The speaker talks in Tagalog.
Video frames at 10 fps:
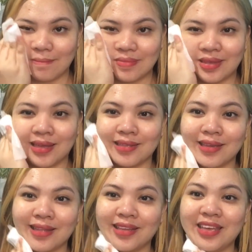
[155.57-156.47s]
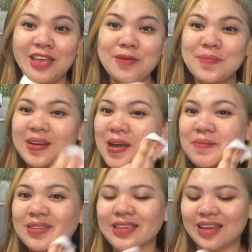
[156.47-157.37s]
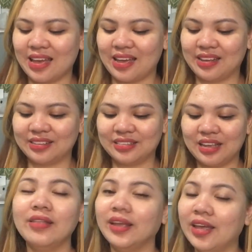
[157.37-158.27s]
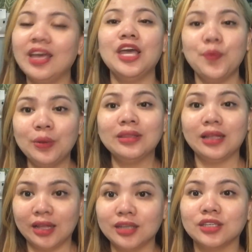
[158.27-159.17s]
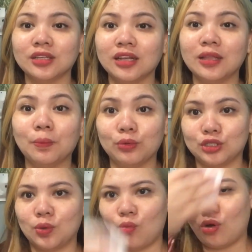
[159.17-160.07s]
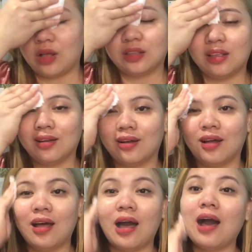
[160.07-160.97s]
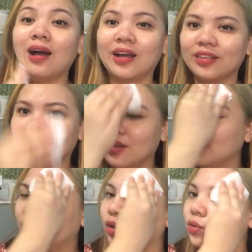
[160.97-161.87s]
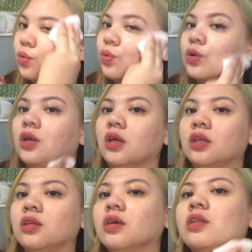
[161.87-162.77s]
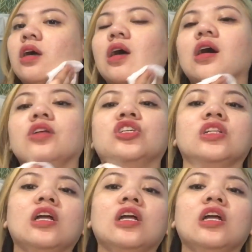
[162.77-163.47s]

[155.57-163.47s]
Ganyan. Ganyan yung paggamit niya, guys. lagi Nagiiwan talaga siya ng lambot sa mukha. Talagang ang ganda-ganda nito. Talagang nakakaano siya.